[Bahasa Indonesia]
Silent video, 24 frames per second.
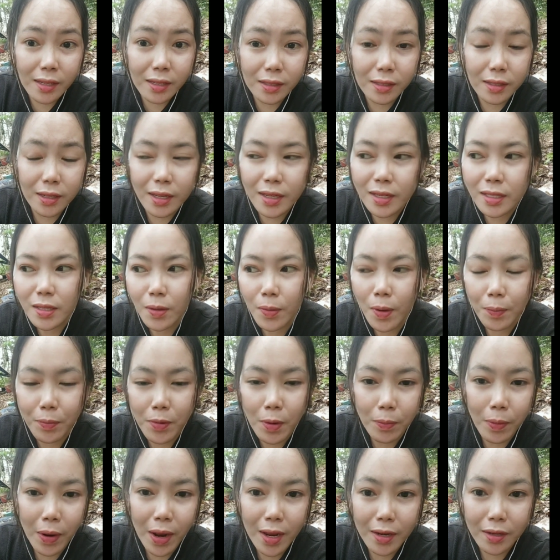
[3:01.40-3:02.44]
ide sebab
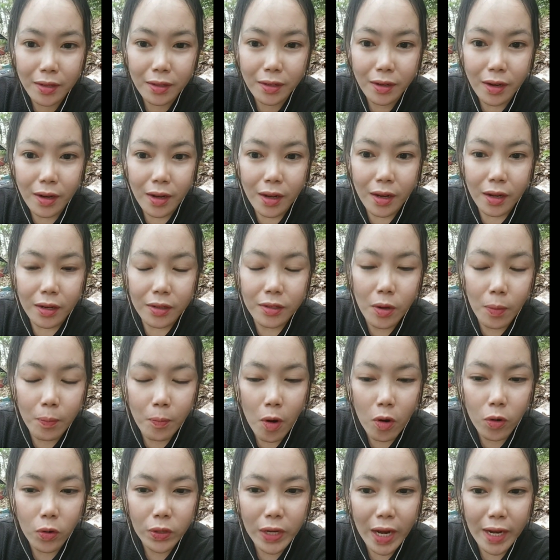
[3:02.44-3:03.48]
nopo ngat do
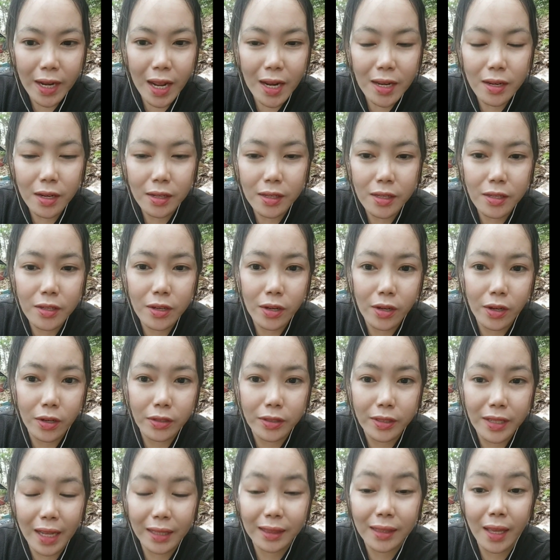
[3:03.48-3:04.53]
penguranan jadi dia lo
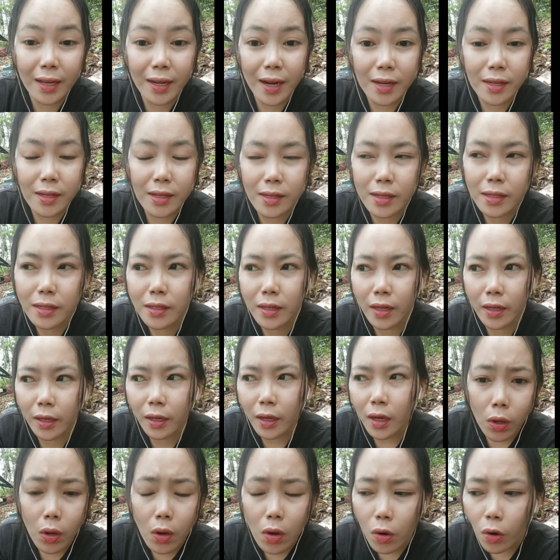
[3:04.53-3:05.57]
dataran hiri deh
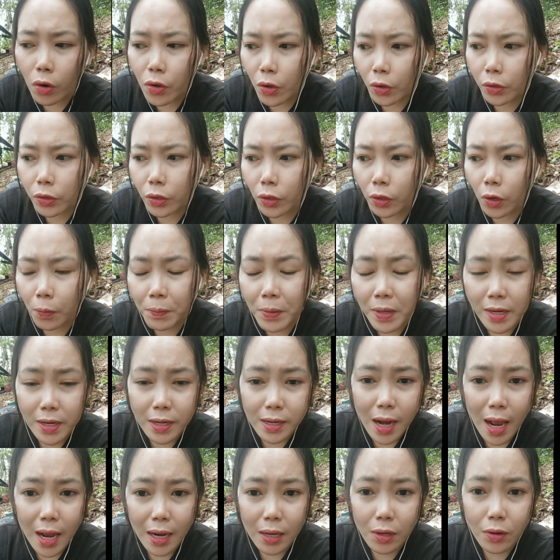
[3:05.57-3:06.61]
ngoyok dia lo
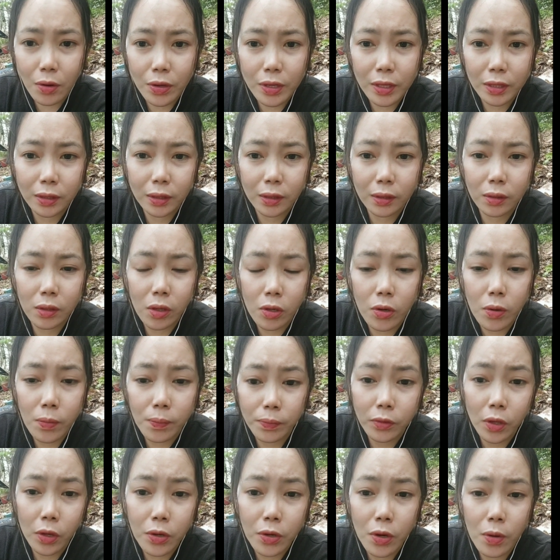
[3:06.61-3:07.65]
pinrago it
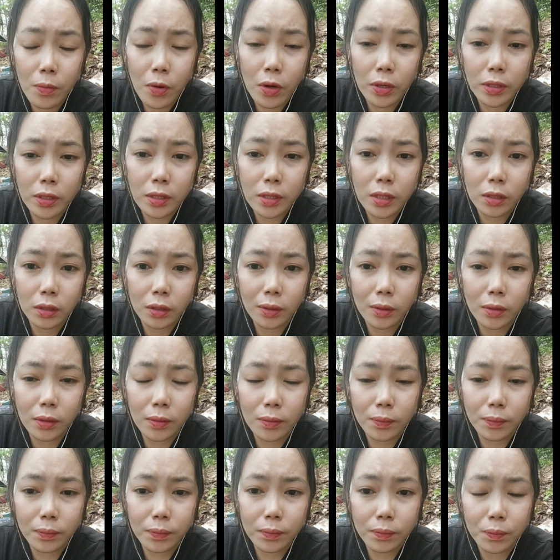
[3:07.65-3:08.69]
tonom tonomon di dit
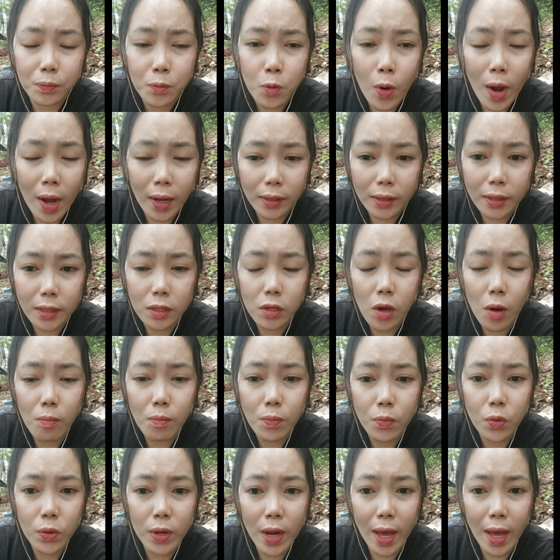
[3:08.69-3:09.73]
puak ki
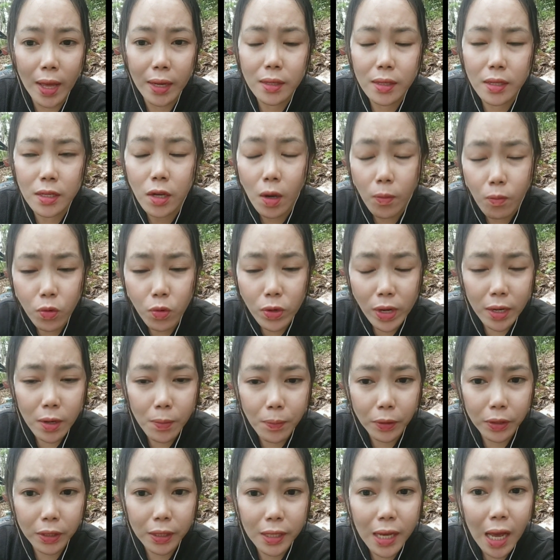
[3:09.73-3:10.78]
gombunan gombunan
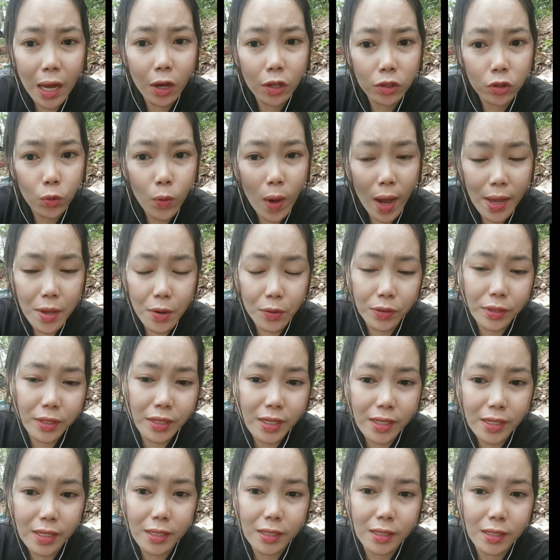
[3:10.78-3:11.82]
dapat tinggal kotua yo
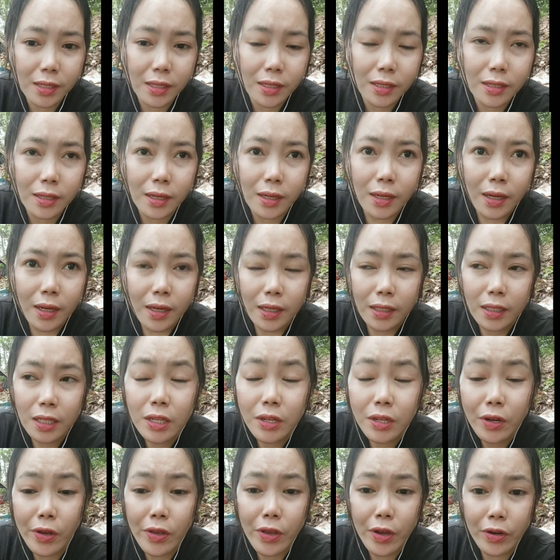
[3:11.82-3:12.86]
hiri id
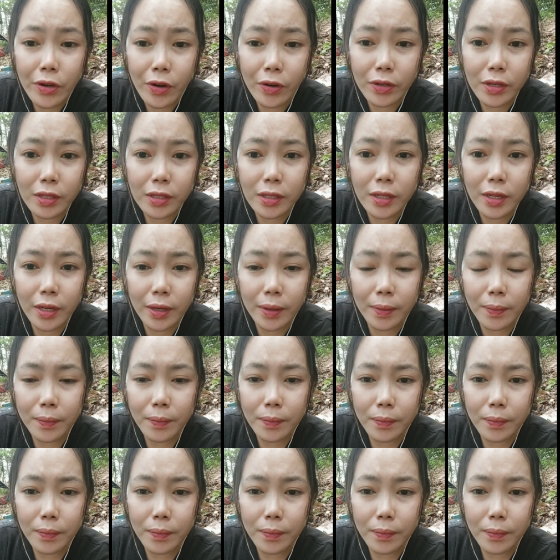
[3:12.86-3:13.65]
kinoyono deh